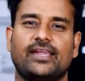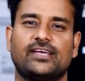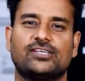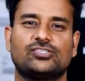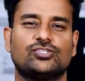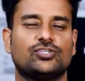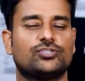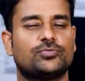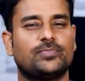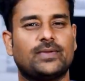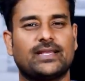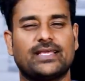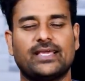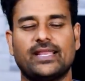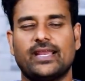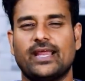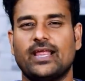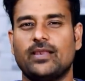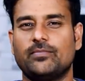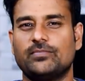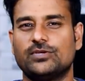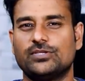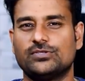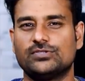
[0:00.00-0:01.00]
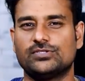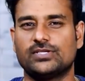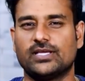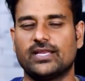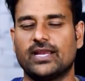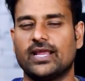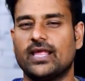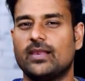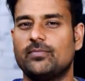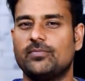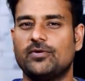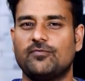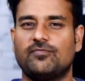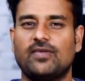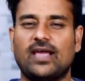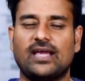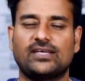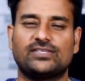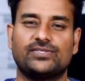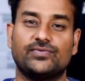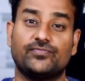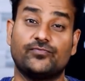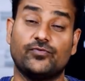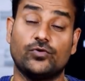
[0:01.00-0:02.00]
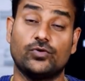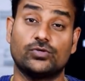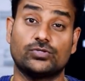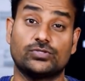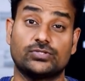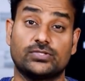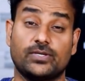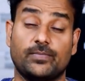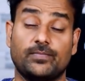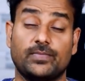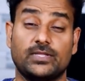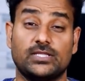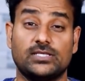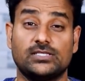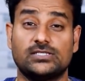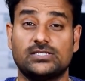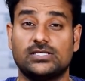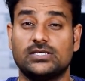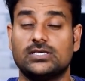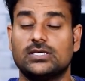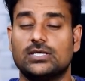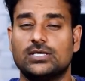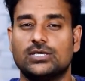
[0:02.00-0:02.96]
నెక్స్ట్ వచ్చి మనకి రియల్మీ నుంచి రియల్మీ ఫ్లాగ్షిప్ ఫోన్కి సంబంధించి